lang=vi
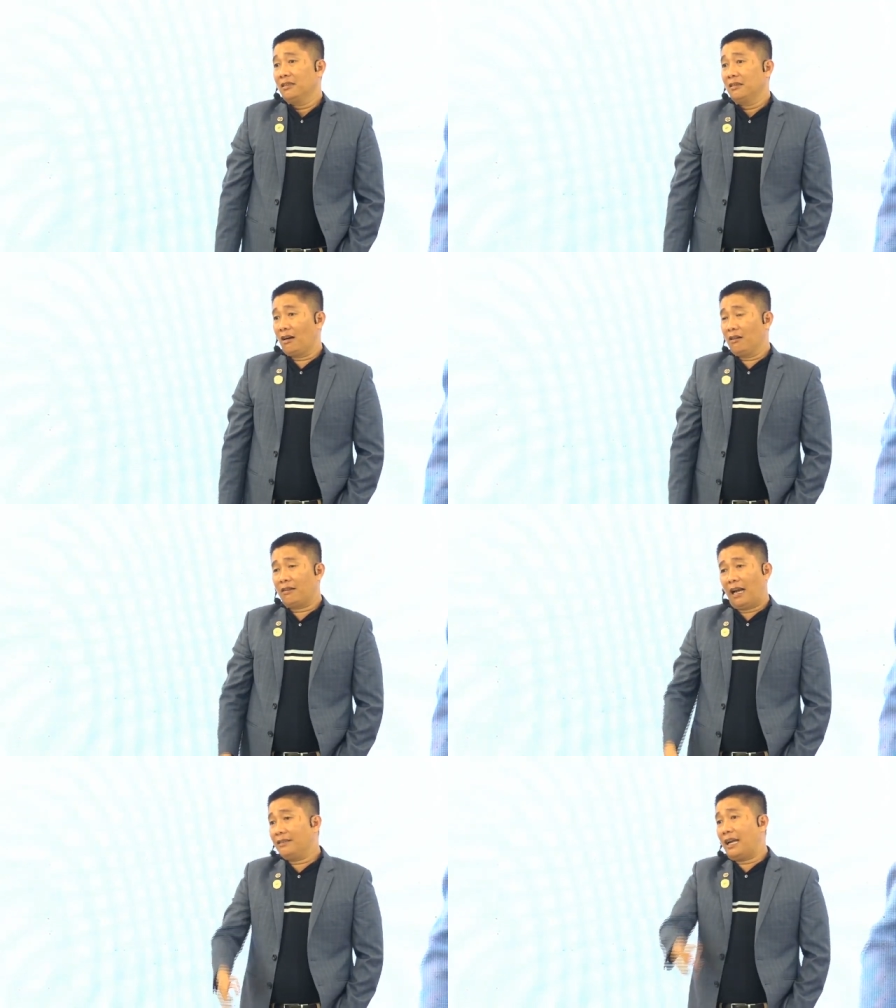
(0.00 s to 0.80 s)
nó cứ
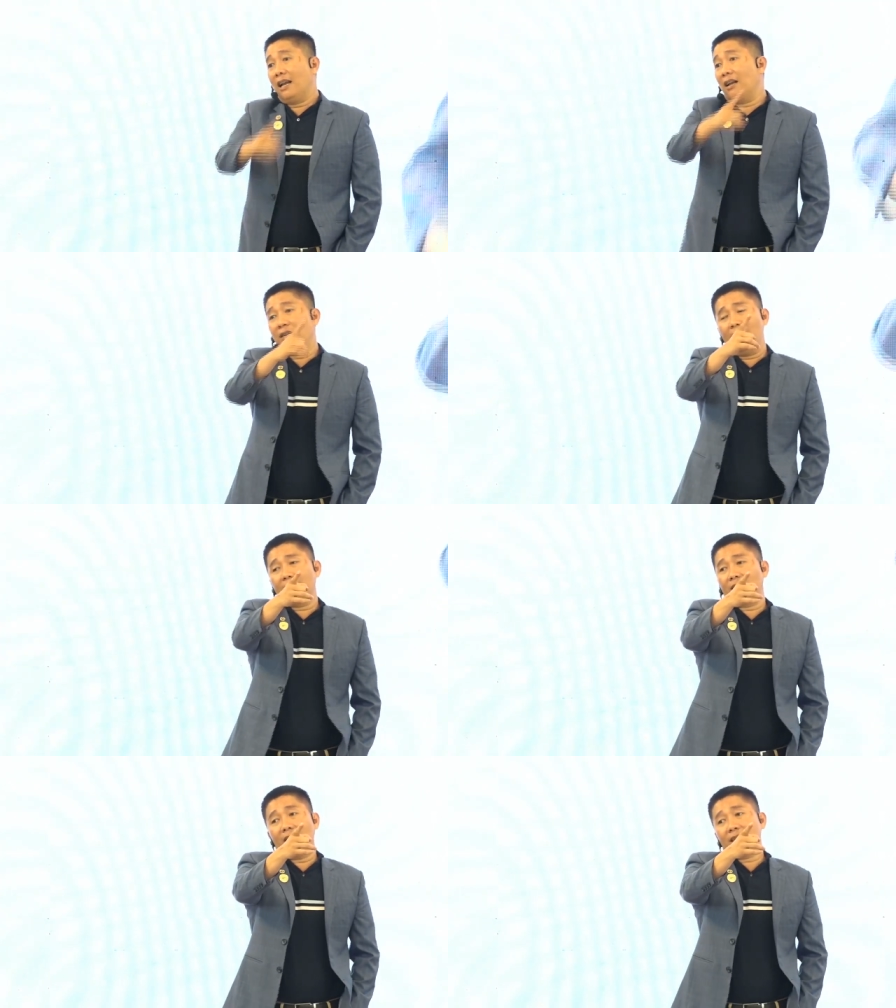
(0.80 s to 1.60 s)
rảnh cái là nó lên
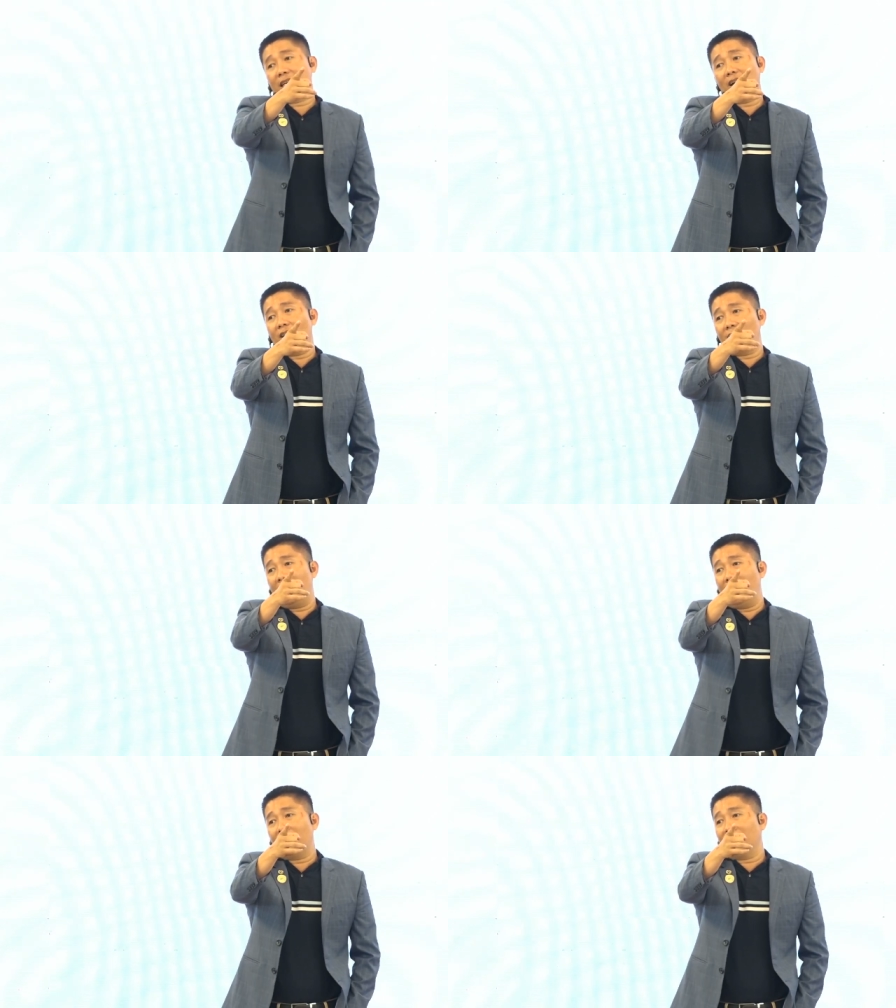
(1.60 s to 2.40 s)
tới sài gòn này là nó